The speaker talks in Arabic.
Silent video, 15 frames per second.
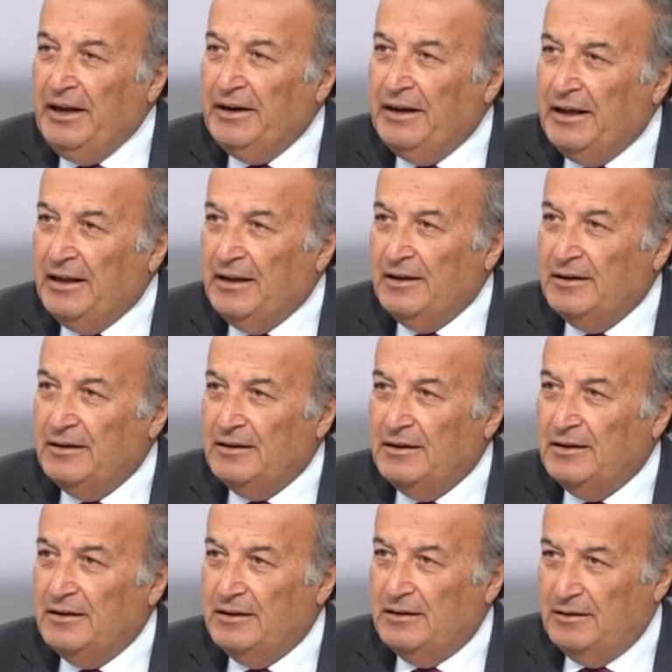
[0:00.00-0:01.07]
نحن
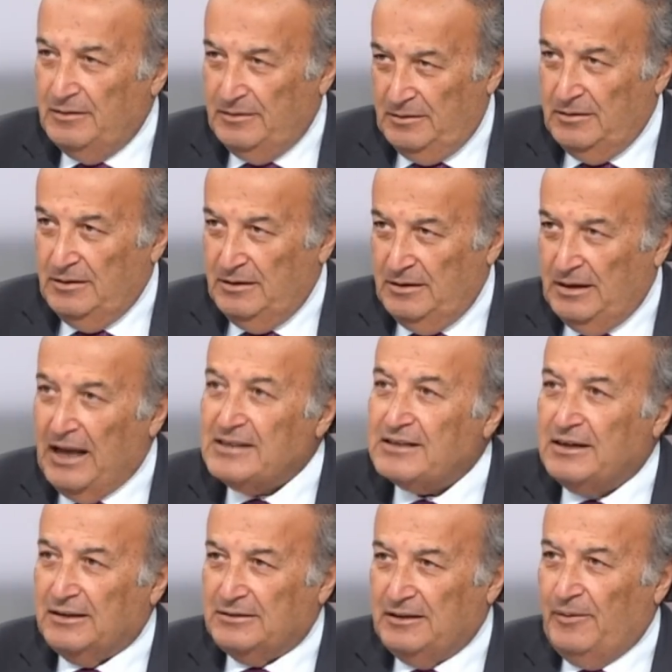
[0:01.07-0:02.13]

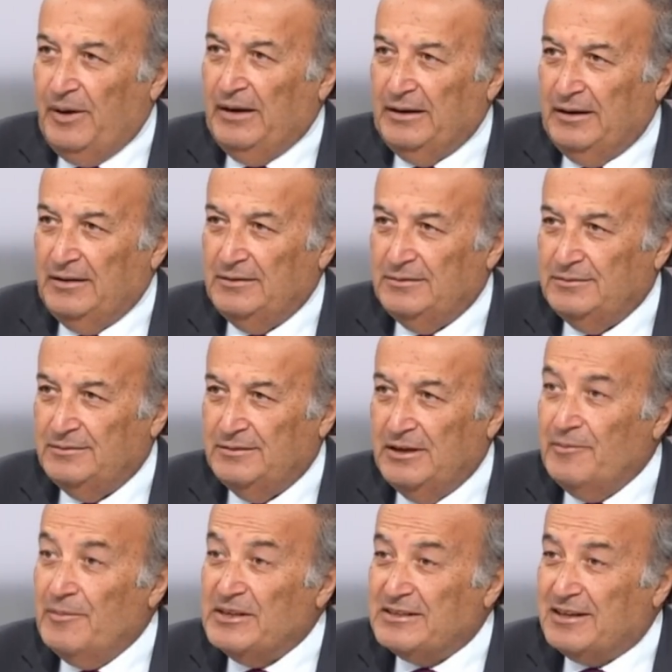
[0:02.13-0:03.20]
العسكر تبعنا
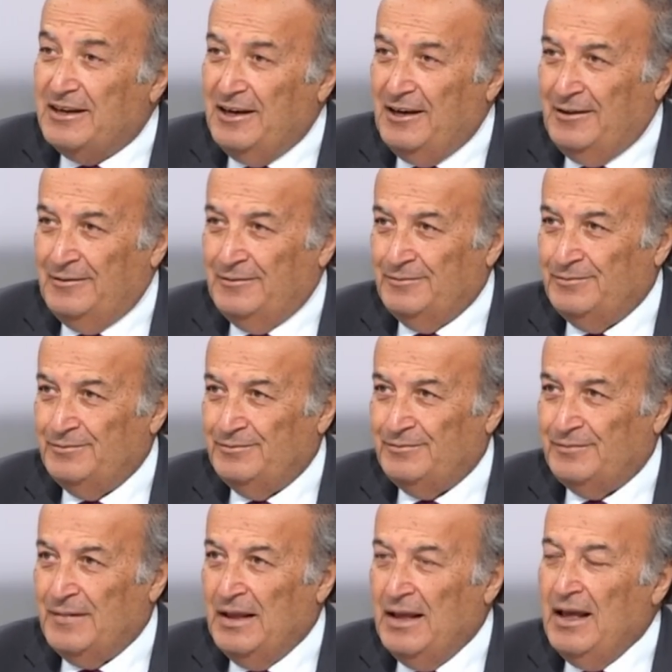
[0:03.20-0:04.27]
المسكين
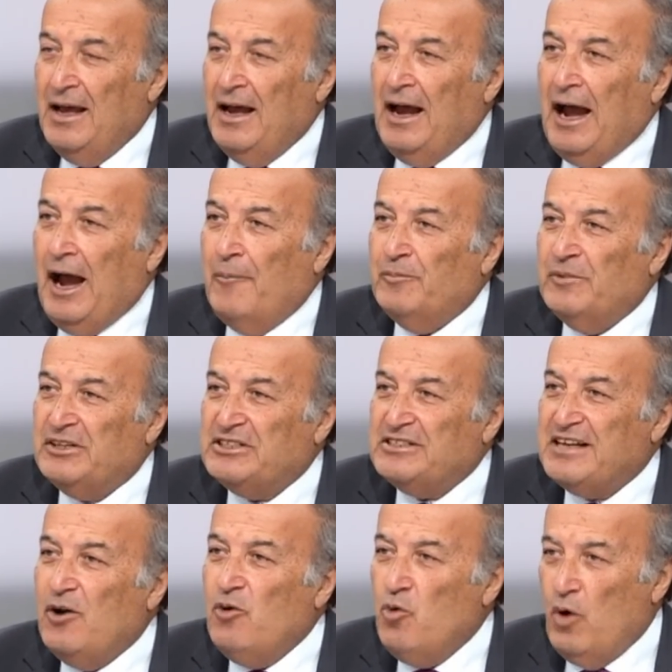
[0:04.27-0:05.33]
عم
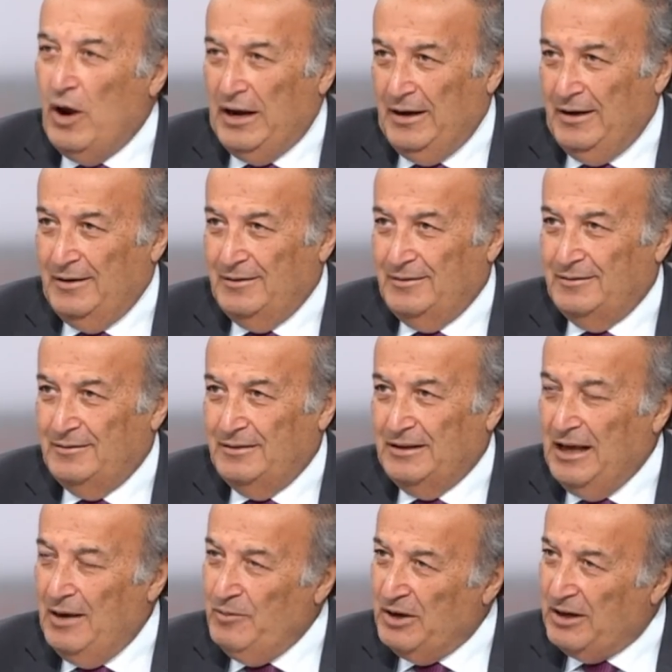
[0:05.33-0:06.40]
نتسول
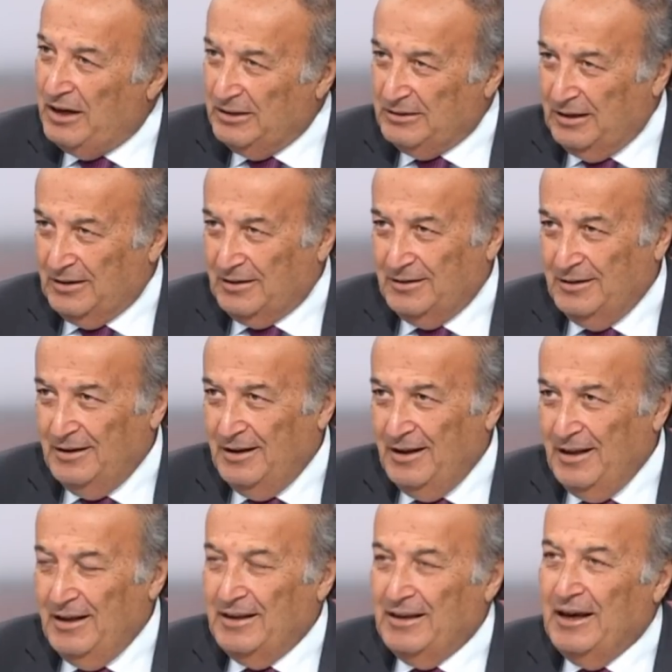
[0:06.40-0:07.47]
يا من قطر
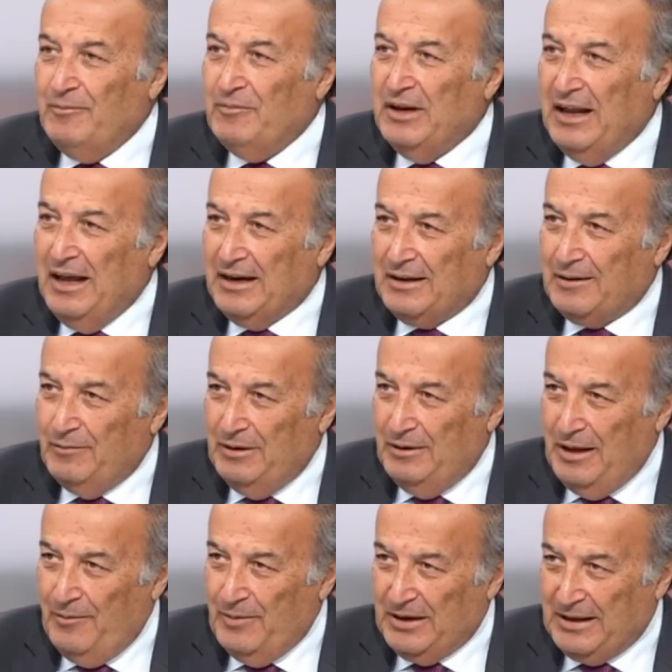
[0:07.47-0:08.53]
يا من
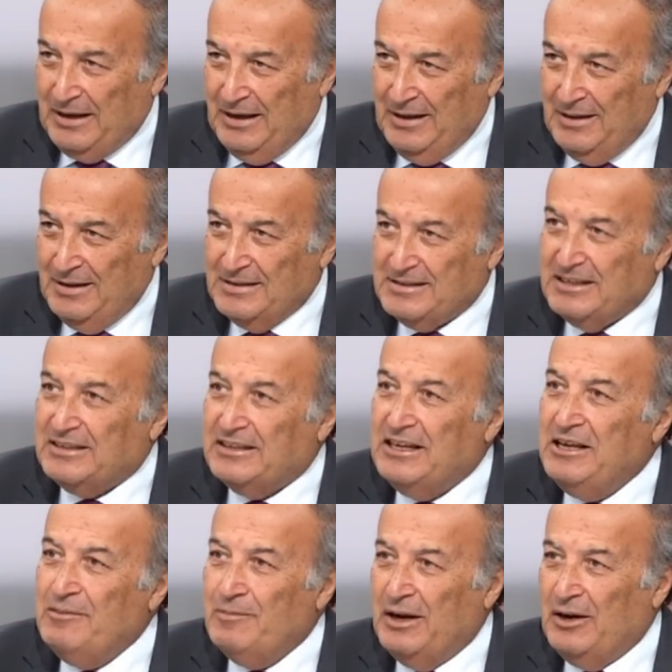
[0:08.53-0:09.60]
الامريكان
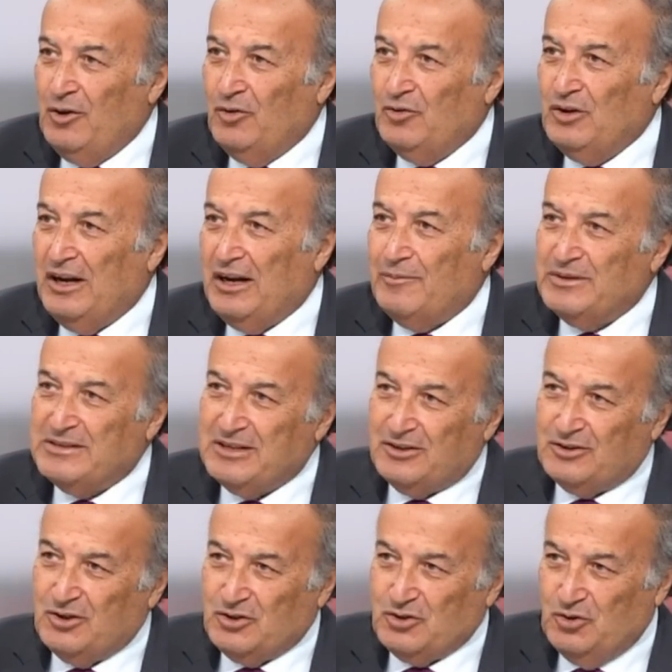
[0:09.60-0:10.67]
60 مليون دولار
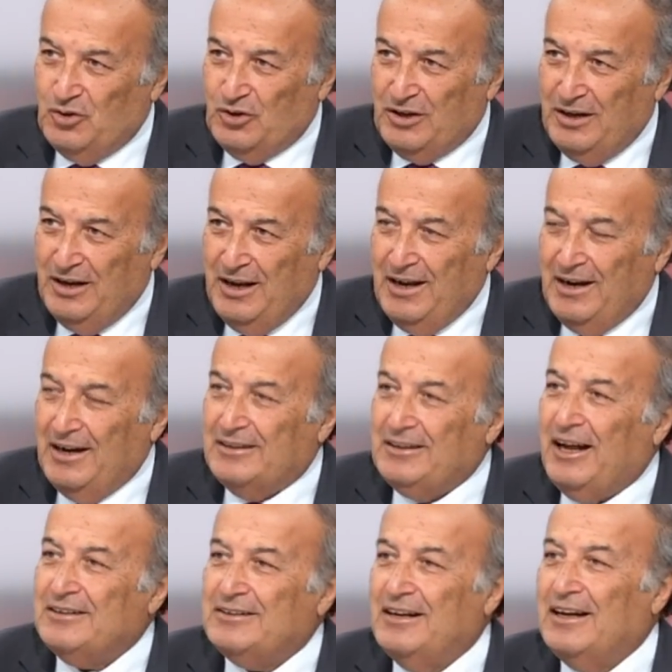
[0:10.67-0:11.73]
بالست اشهر
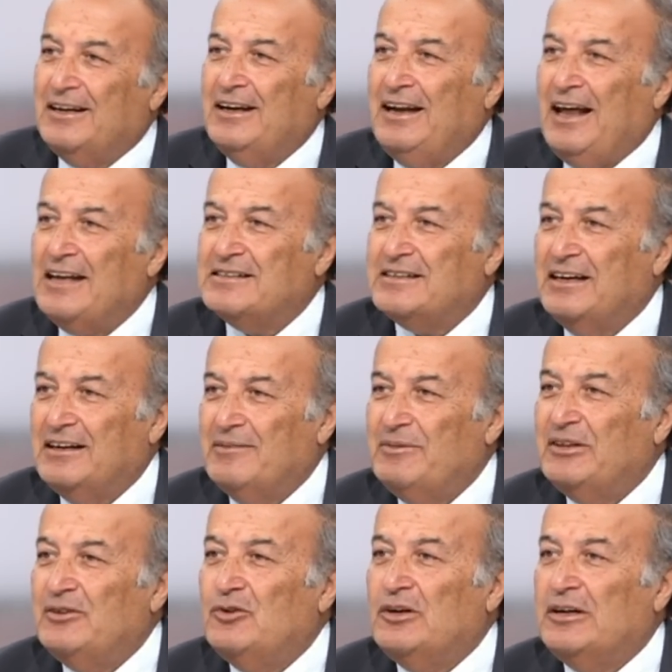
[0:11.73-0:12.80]
لتعطي لكل عسكري
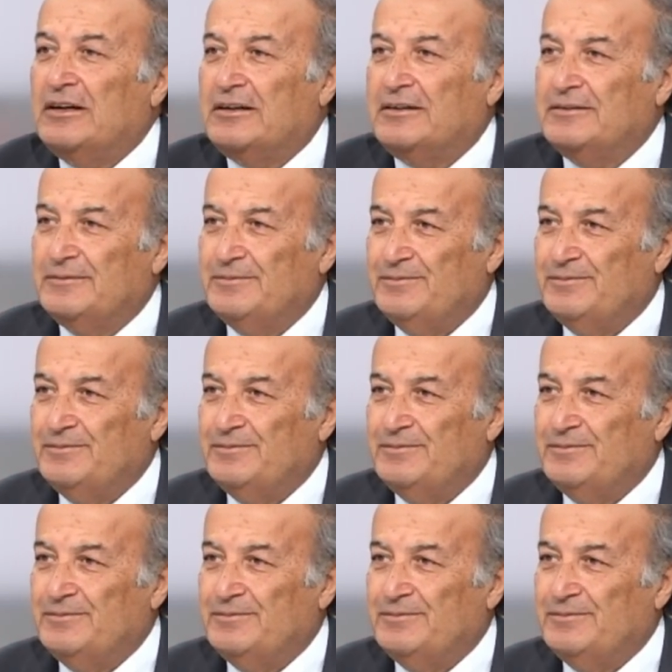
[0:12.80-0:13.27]
100 دولار